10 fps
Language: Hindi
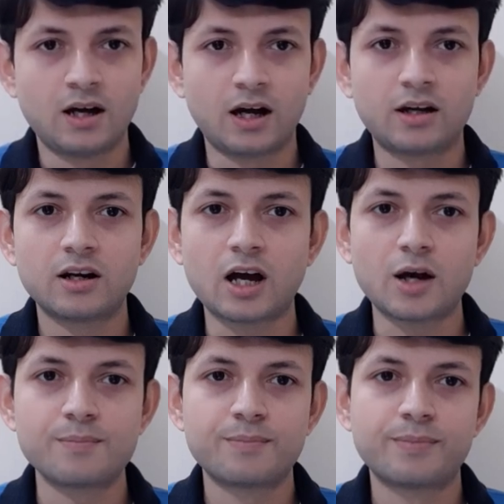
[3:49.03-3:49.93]
अगर
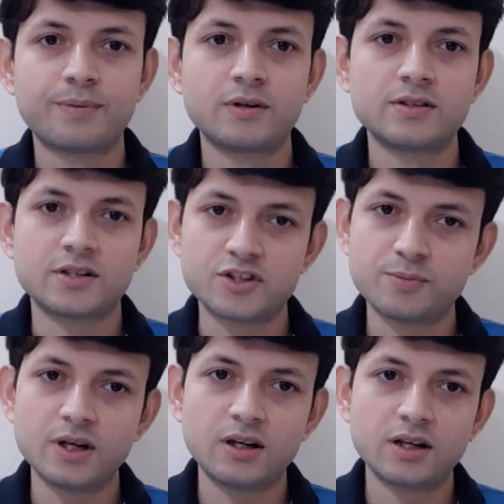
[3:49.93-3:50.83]
आप सच
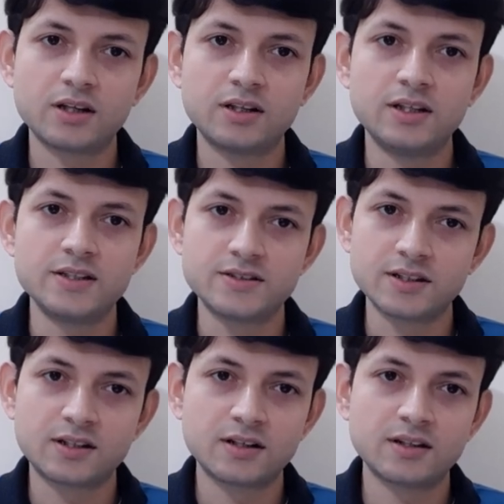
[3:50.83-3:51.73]
में अल्लाह की
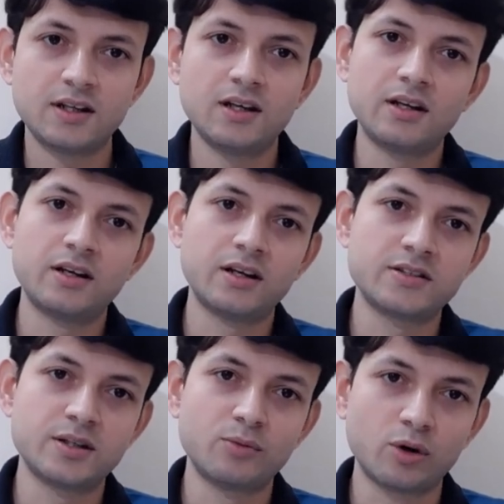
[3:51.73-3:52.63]
इज़्ज़त करते हैं अल्लाह
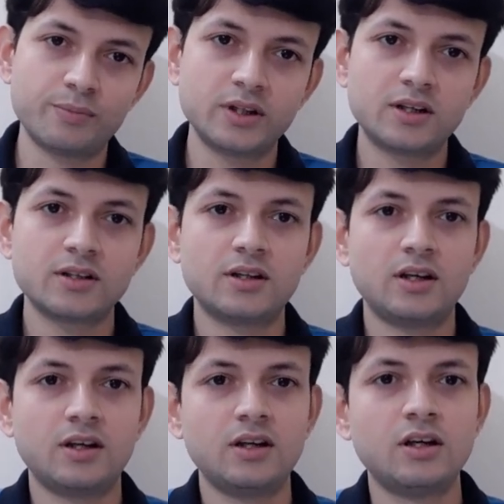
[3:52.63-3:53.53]
से मोहब्बत करते
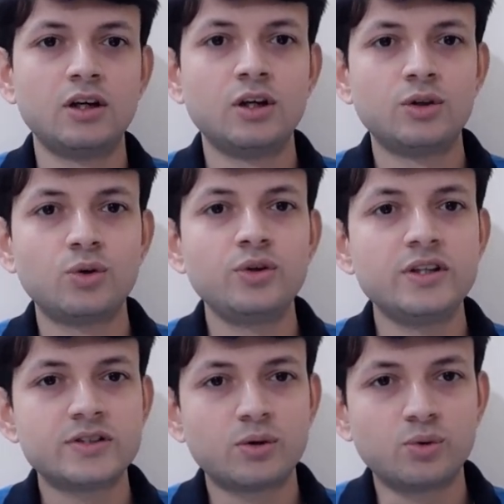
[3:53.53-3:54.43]
हैं तो ये
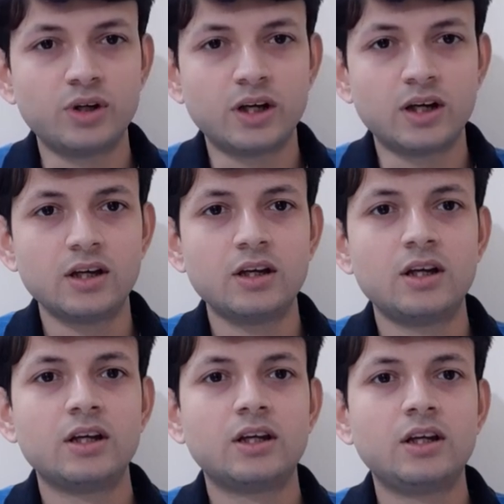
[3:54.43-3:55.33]
ज़रूरी है
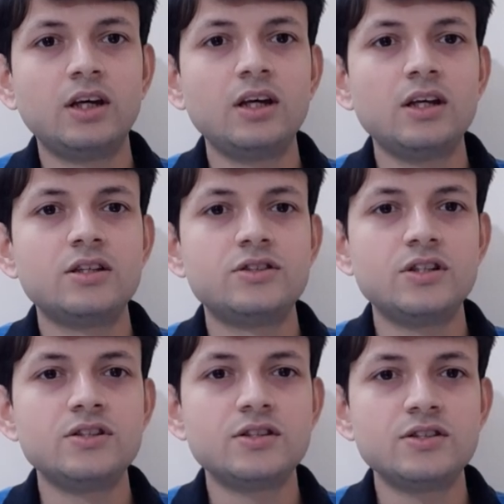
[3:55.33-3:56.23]
कि
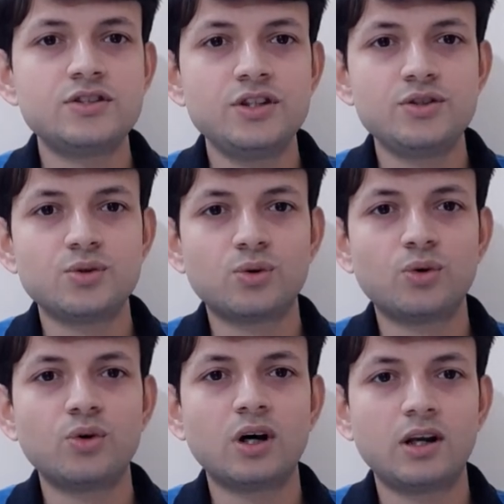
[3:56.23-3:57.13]
जिन जिन चीज़ों
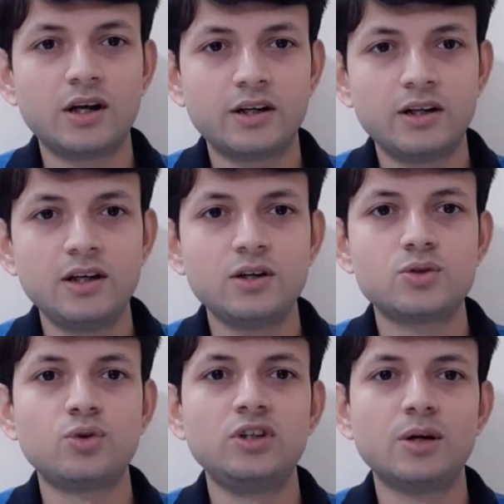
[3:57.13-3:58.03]
को अल्लाह ने इस
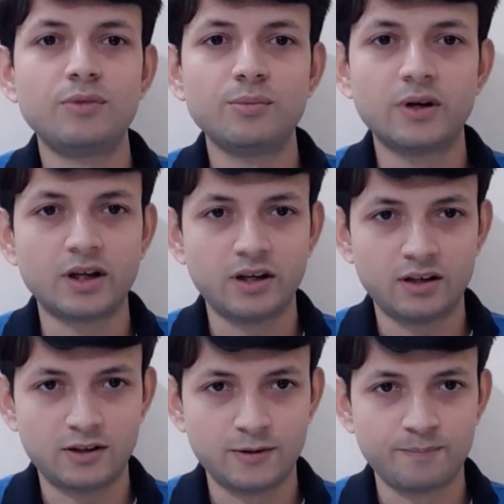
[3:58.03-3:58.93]
दुनिया में बनाया
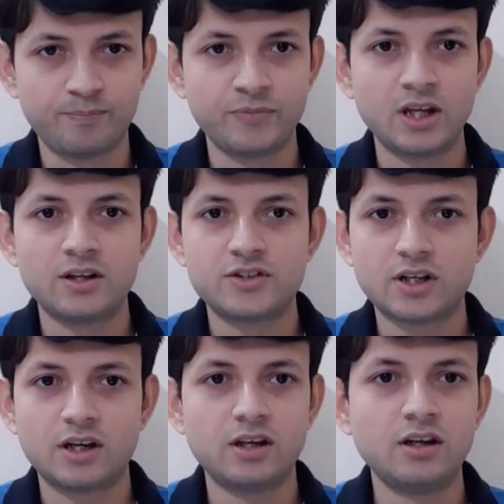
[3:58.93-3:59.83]
है
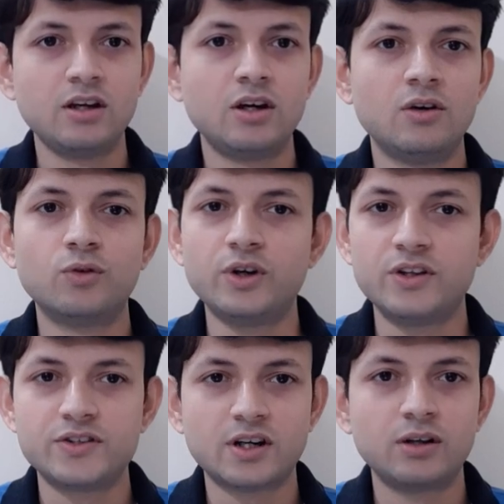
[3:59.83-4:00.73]
चाहे वो
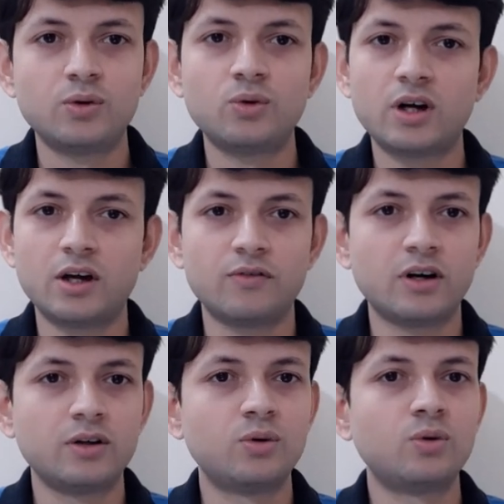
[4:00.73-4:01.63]
इंसान हो
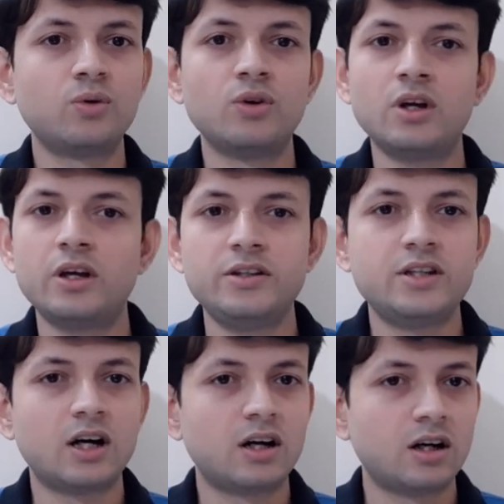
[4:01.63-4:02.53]
हैवान हो
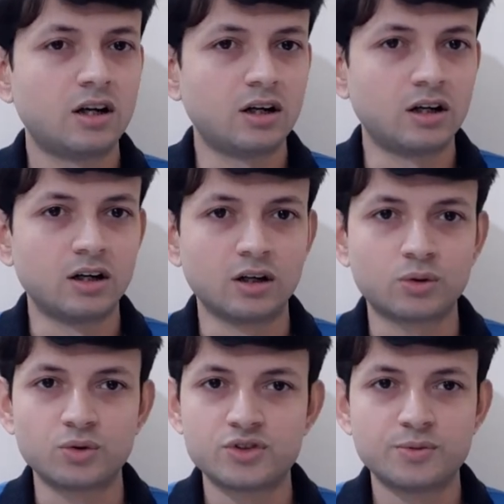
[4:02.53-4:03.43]
या आ,
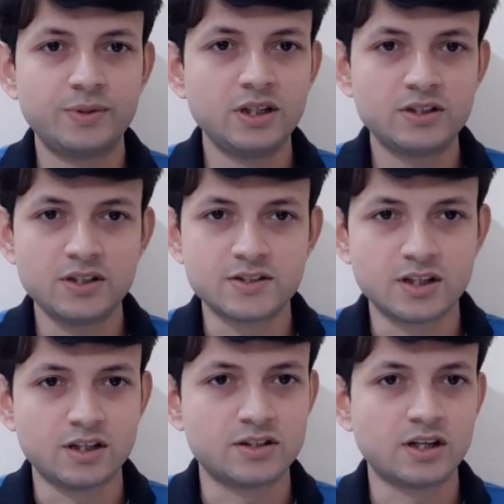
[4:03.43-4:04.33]
कुछ भी
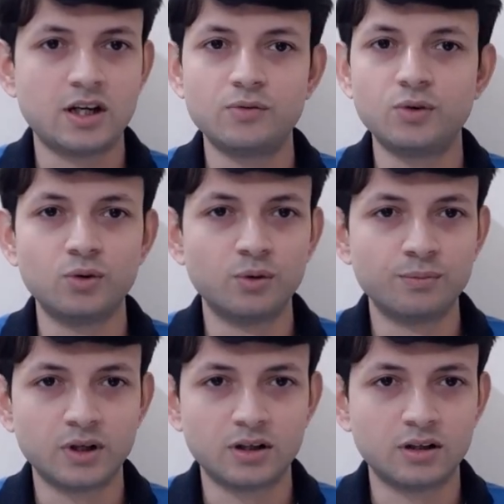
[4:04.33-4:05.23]
चीज़ें चाहे वो
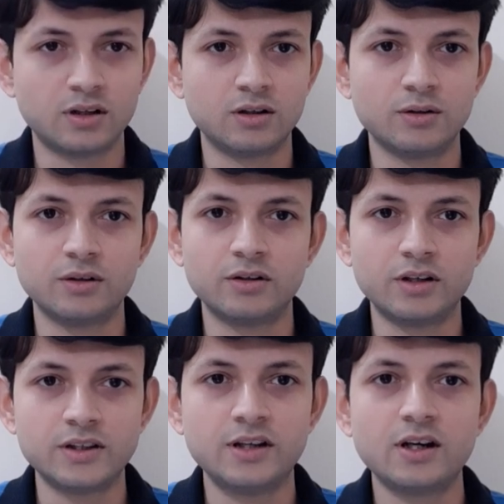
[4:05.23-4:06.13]

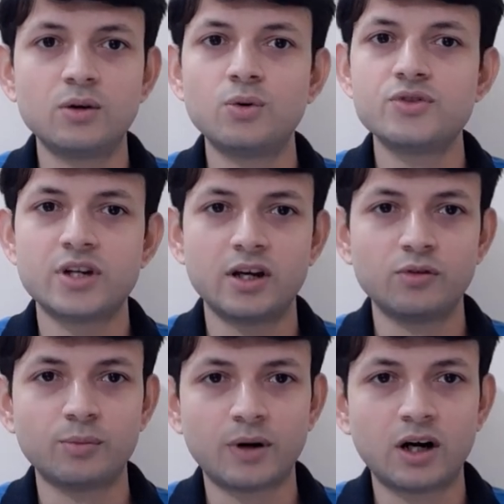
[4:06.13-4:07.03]
नदियाँ हों चाहे
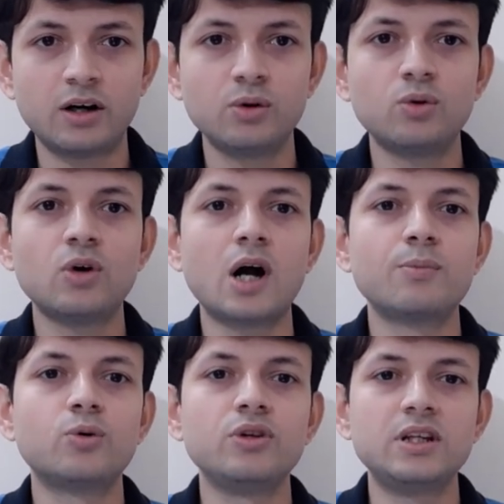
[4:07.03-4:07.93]
वो पहाड़ हों आप
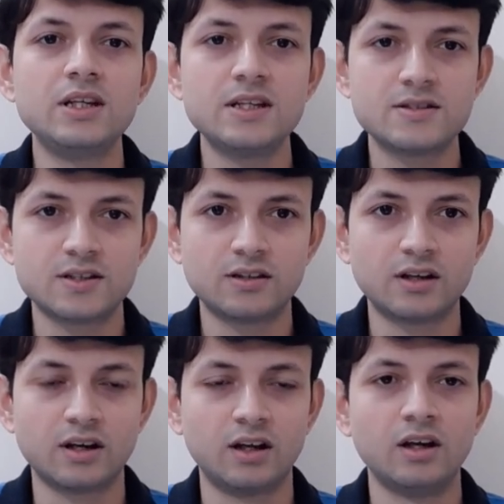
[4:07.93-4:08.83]
उनकी इज़्ज़त
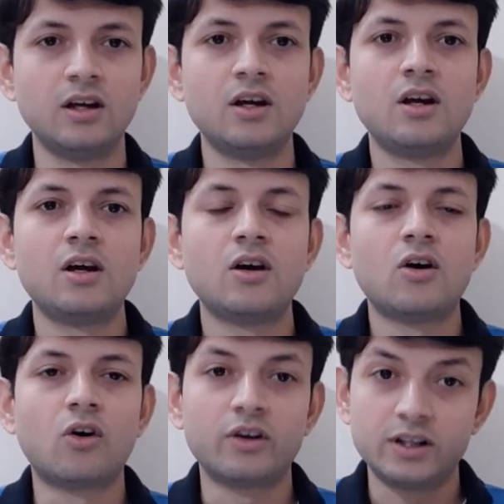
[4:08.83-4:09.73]
करें
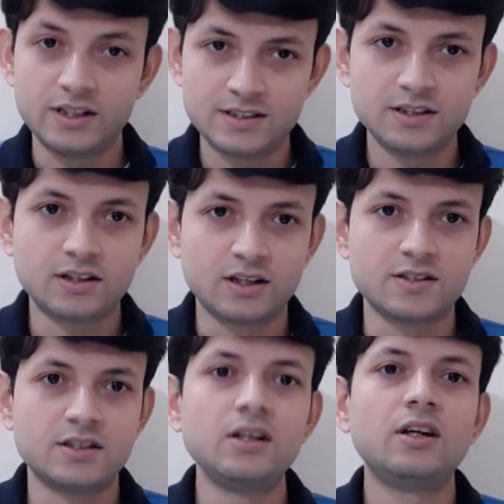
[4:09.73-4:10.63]
और इसी तरह
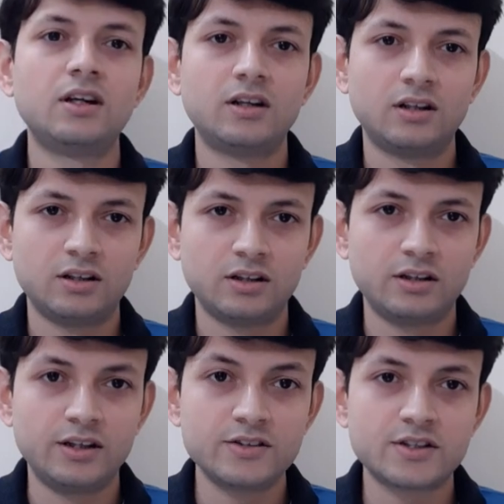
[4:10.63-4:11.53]
से
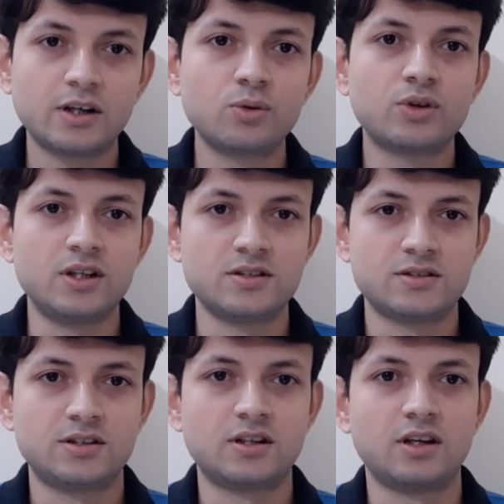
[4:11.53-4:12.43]
इंसानों की
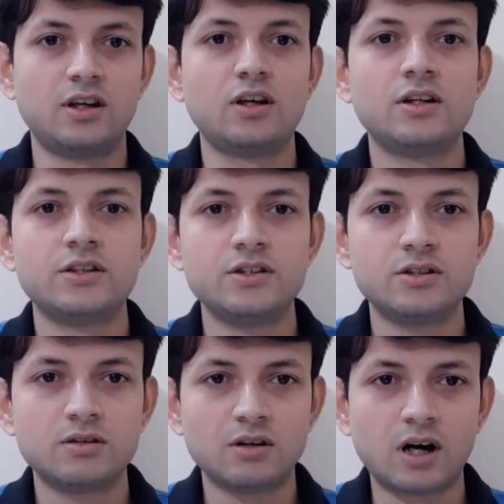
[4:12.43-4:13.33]
इज़्ज़त करें
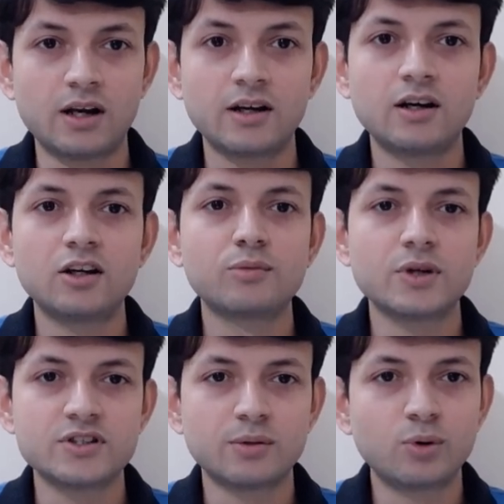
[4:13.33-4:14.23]
अलग अलग
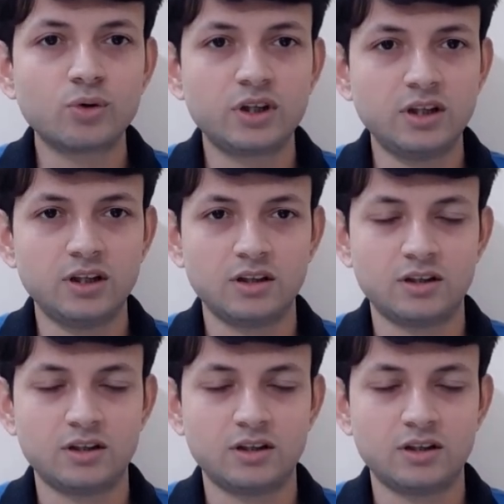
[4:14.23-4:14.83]
मज़हबों की